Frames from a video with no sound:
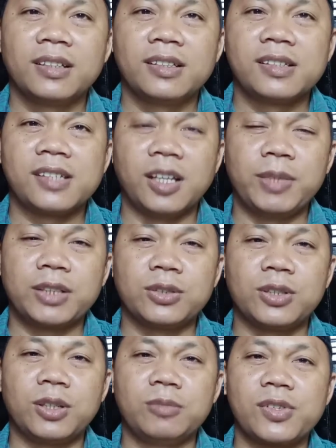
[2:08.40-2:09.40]

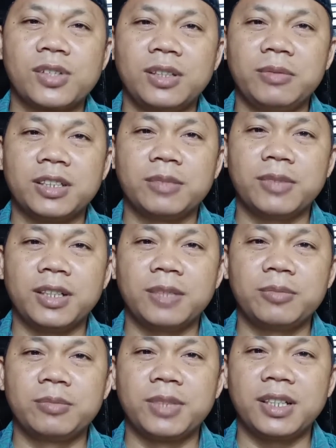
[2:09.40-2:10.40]
Sahabatku kaum muslimin
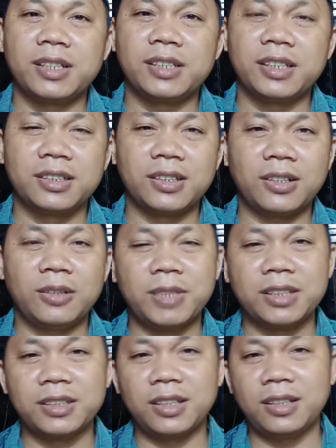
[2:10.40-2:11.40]
dimanapun berada yang
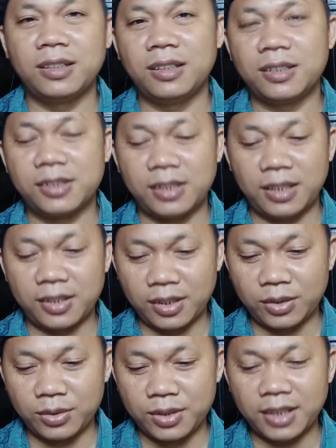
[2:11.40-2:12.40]
dirahmati Allah Salah
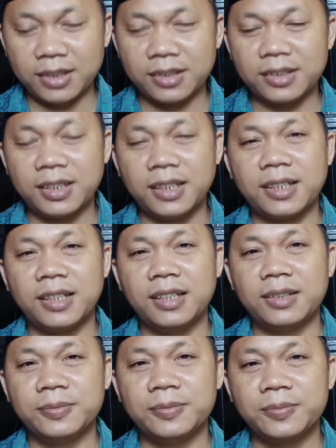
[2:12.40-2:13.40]
satu di antara